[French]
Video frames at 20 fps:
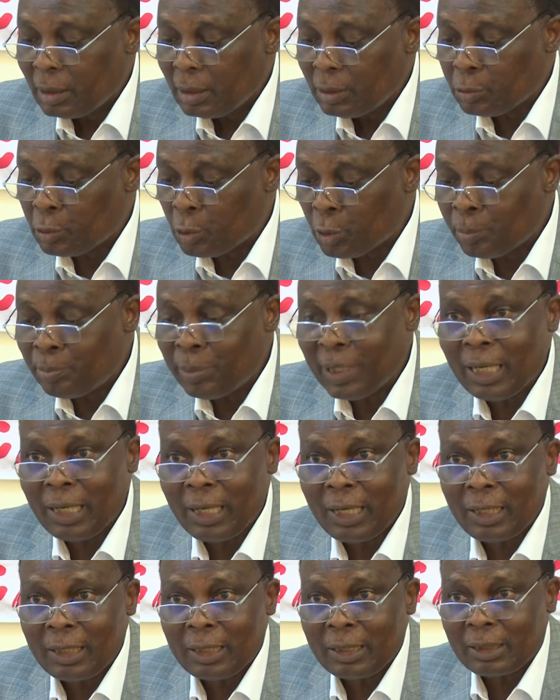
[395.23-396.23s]
d'une
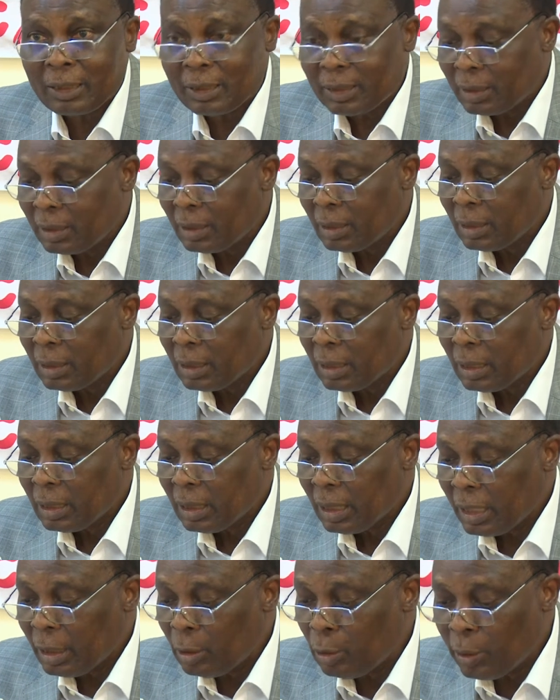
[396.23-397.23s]
part,
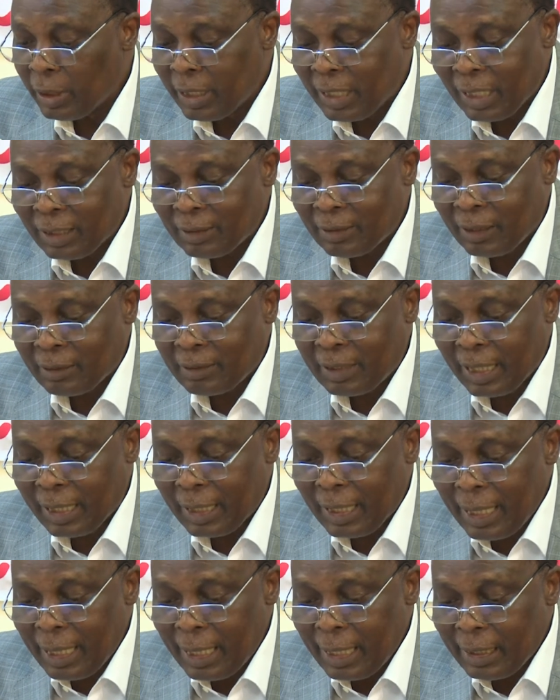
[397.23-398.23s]
et le grand
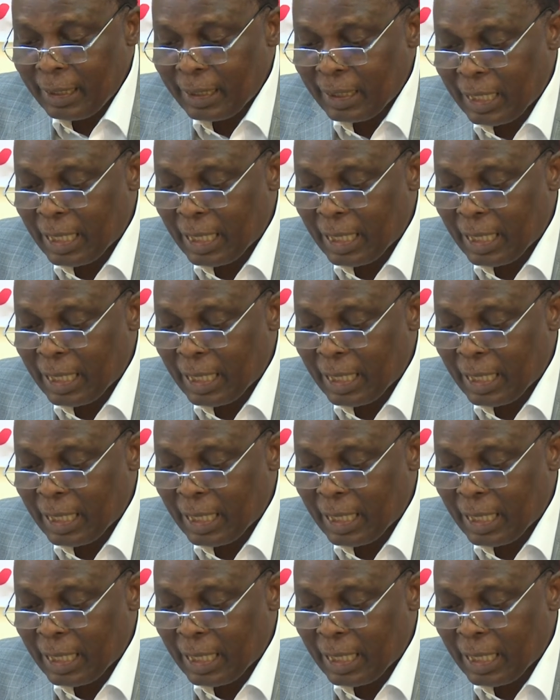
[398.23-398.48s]
intérêt